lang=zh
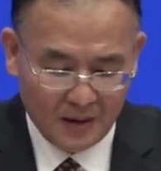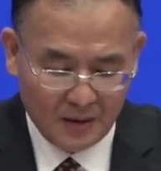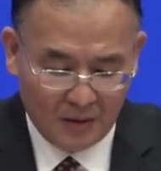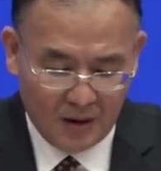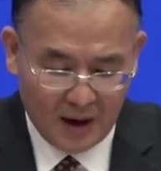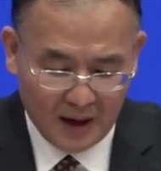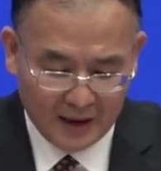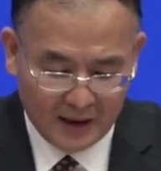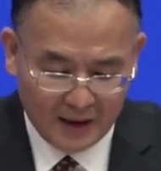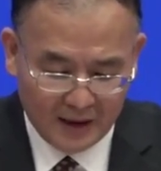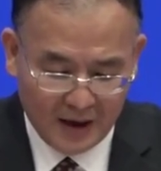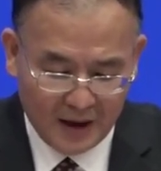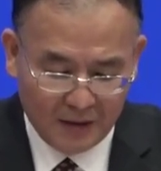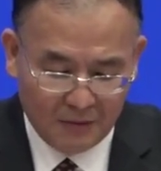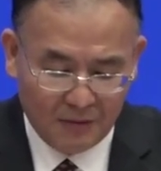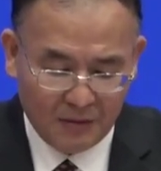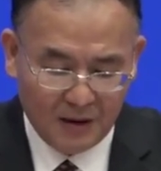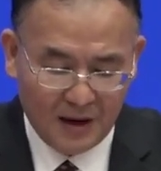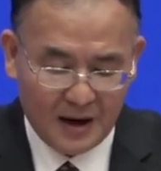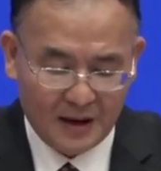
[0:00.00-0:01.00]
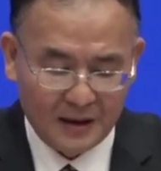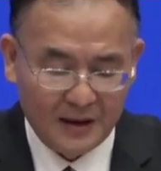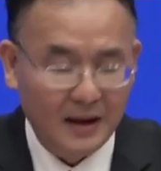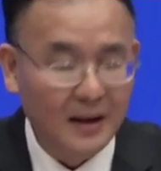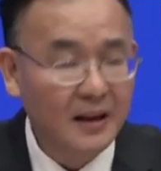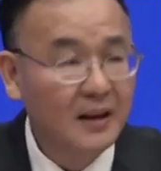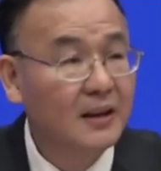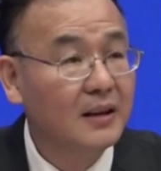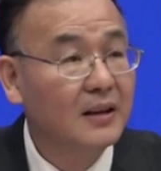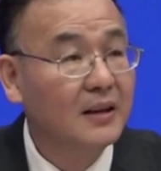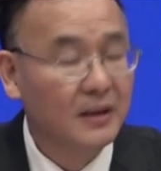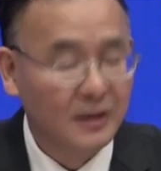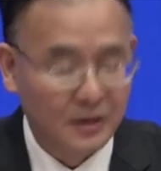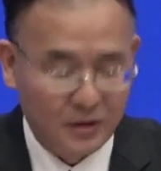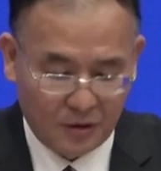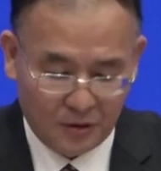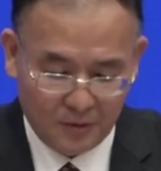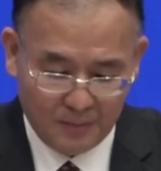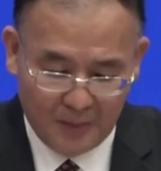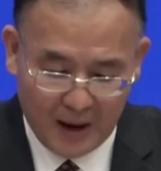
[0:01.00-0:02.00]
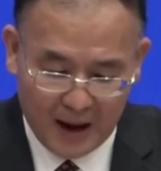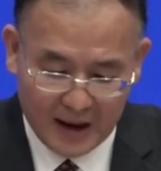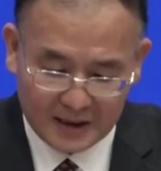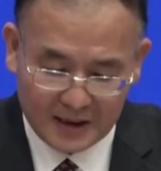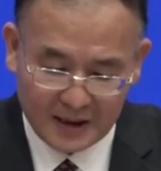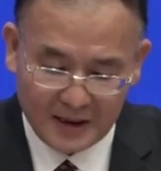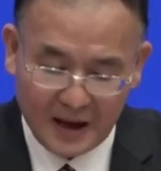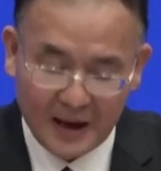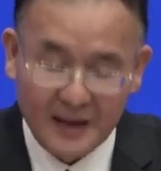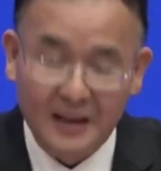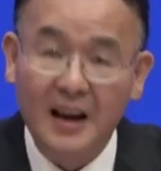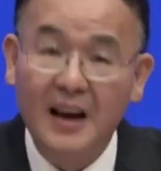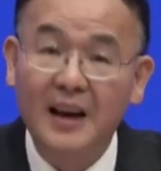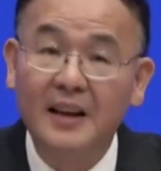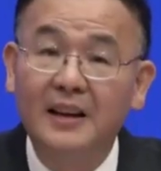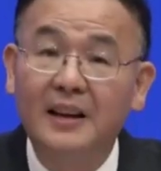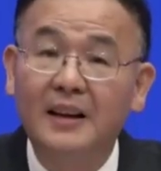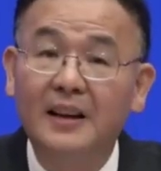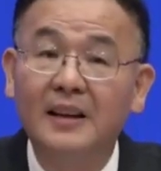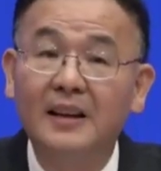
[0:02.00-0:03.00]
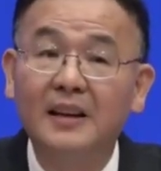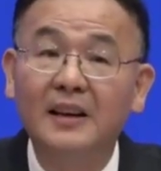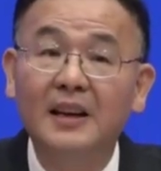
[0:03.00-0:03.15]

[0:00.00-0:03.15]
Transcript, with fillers: 快递业务量呢，从八十年代的